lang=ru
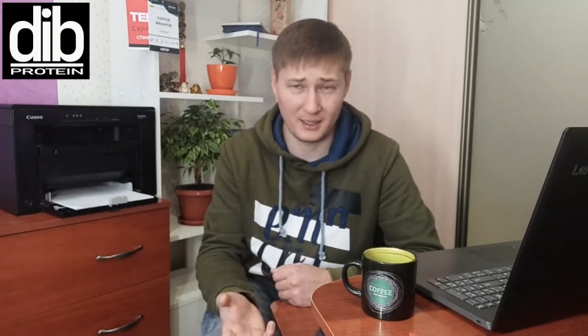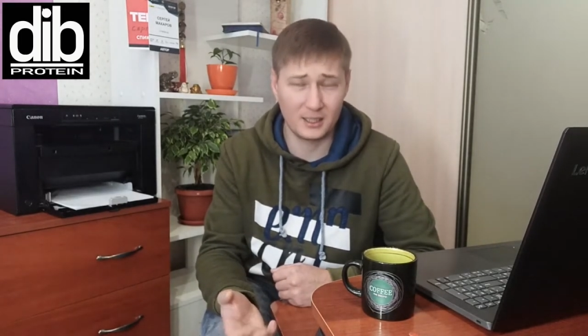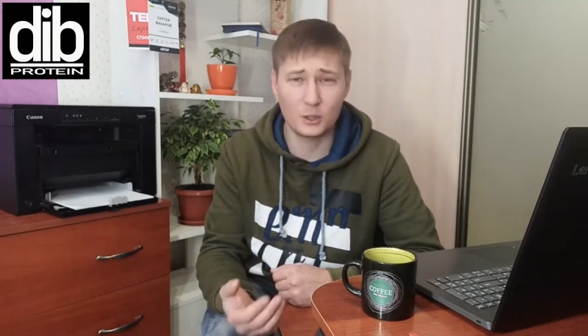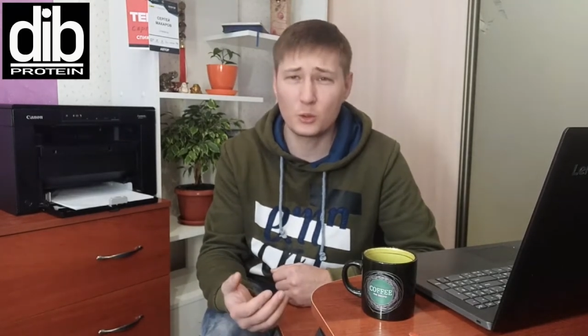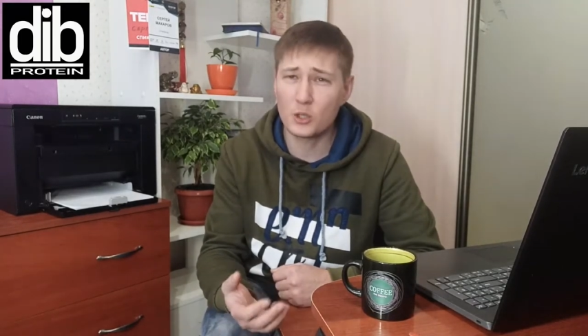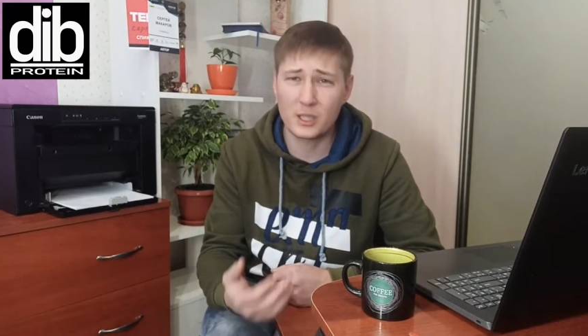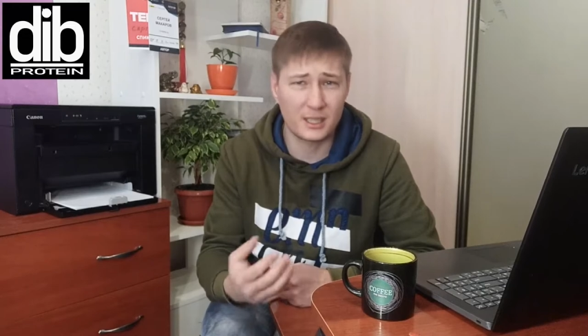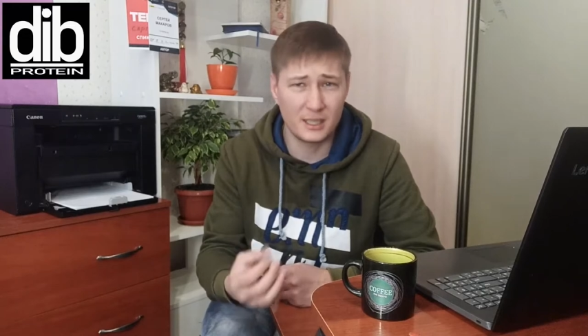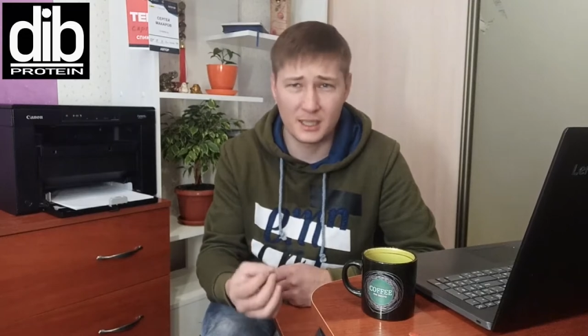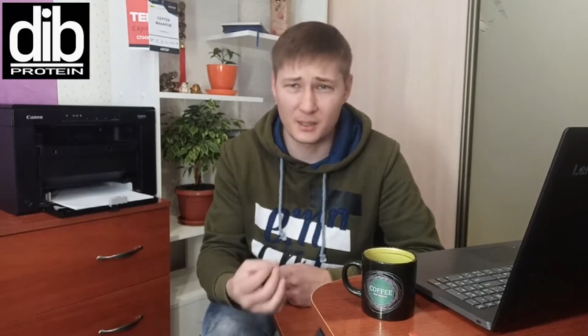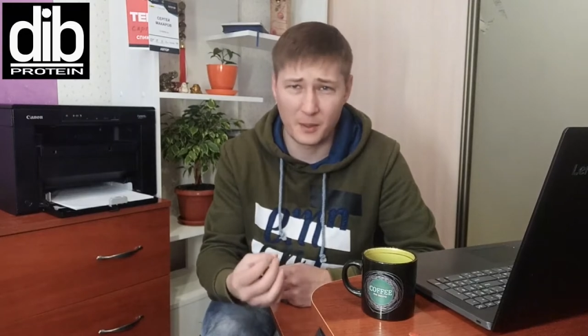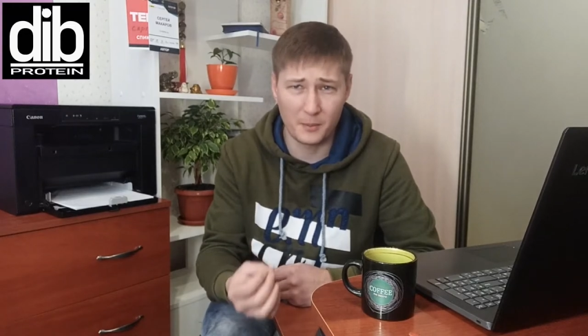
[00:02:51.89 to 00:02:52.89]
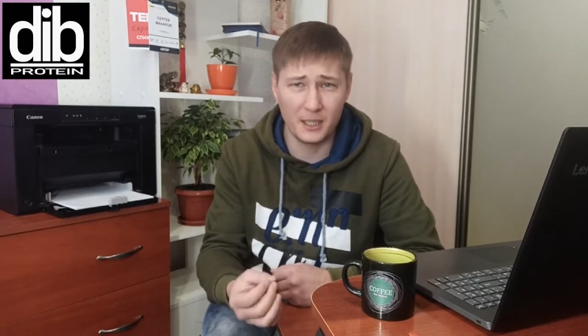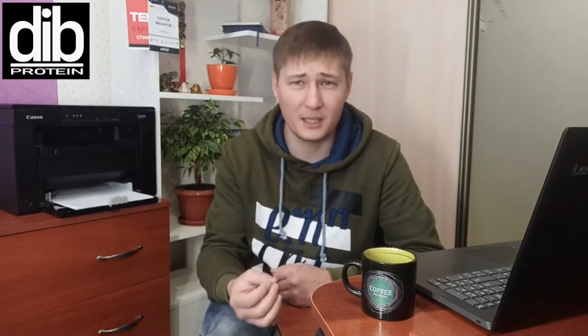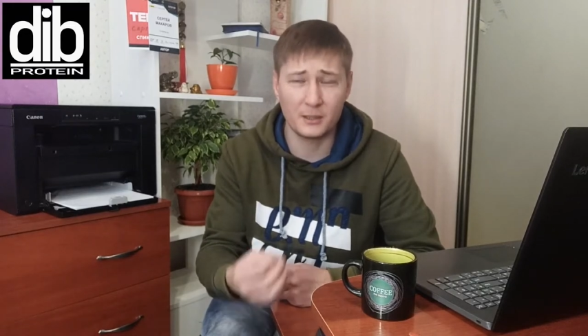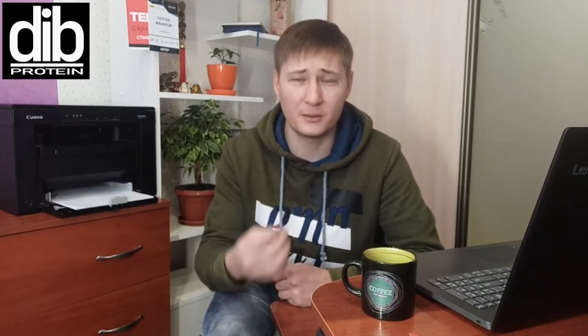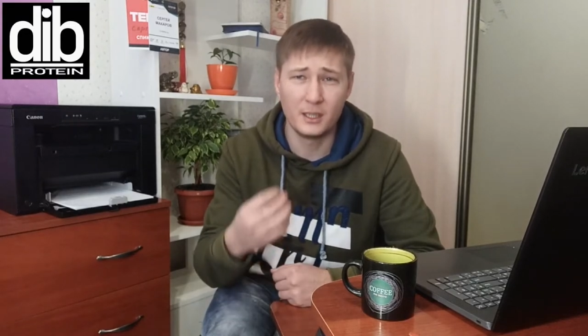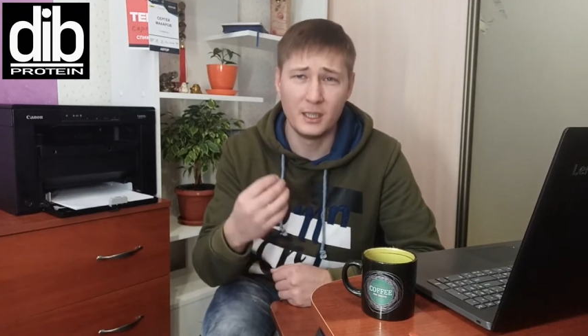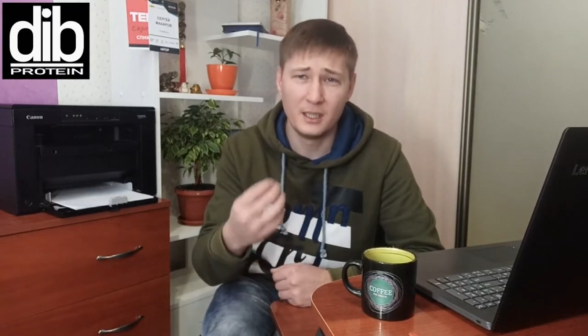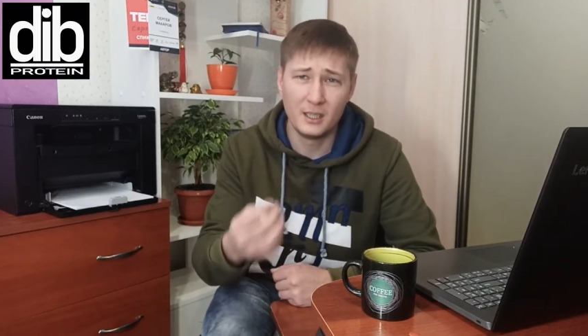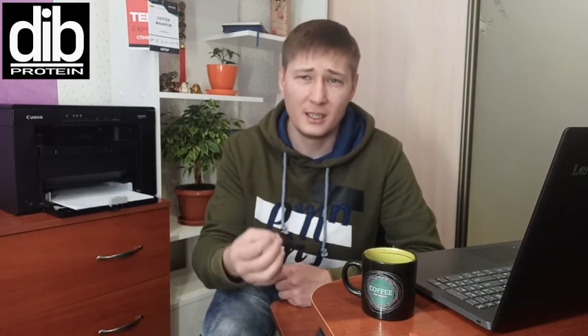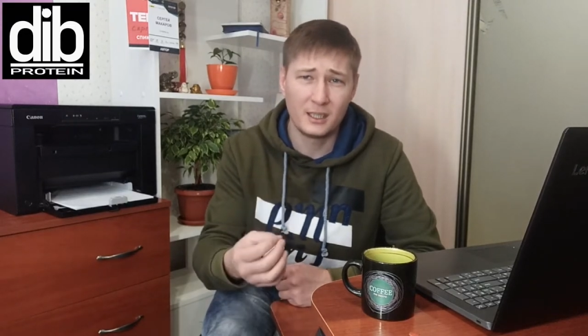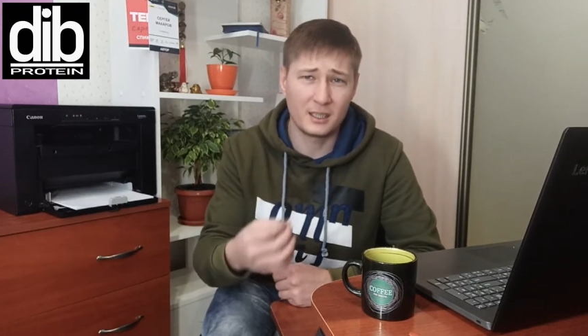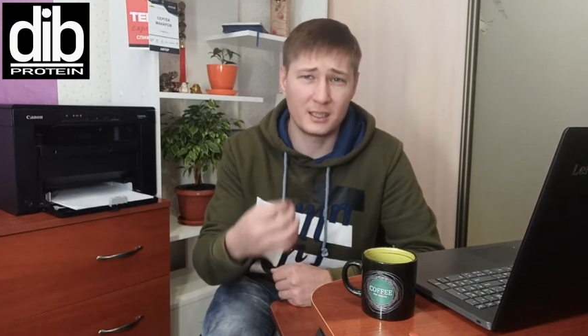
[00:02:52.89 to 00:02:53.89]
Это тоже один из моментов
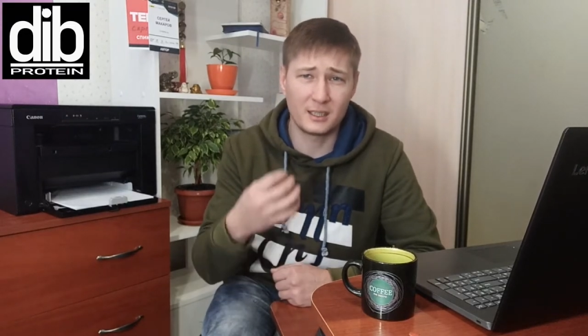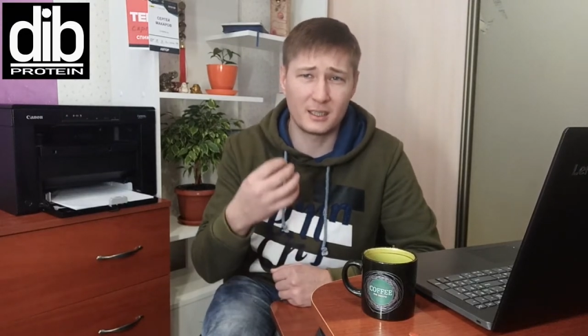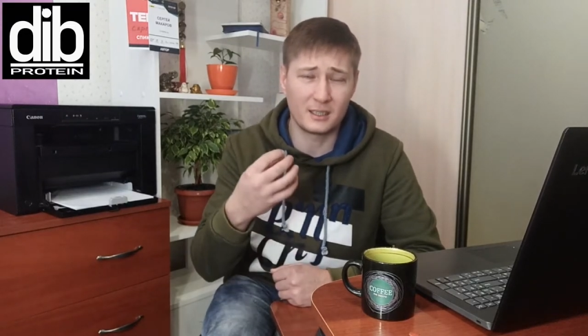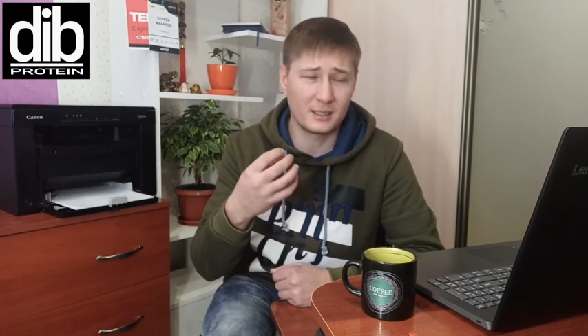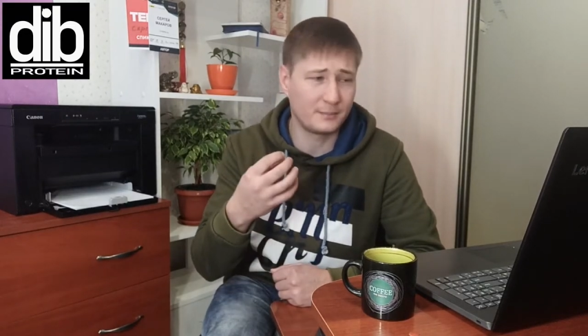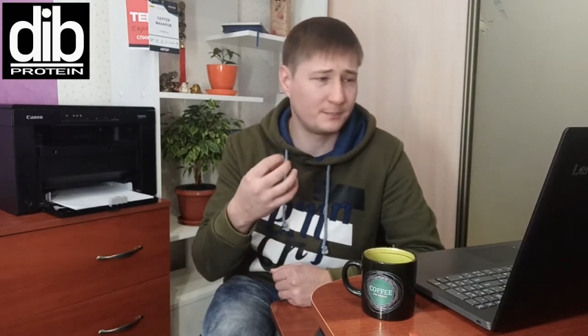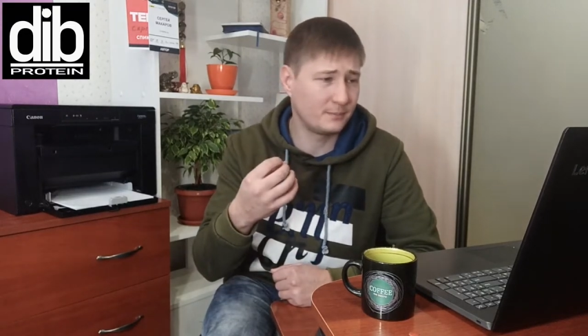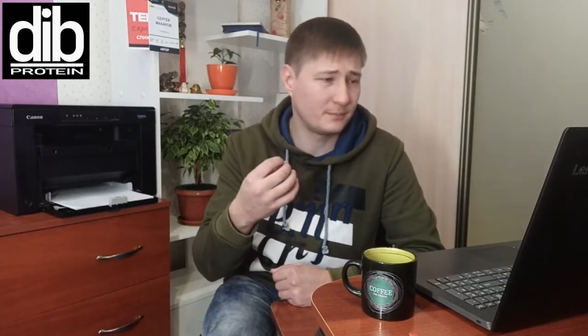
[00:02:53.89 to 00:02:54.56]
э,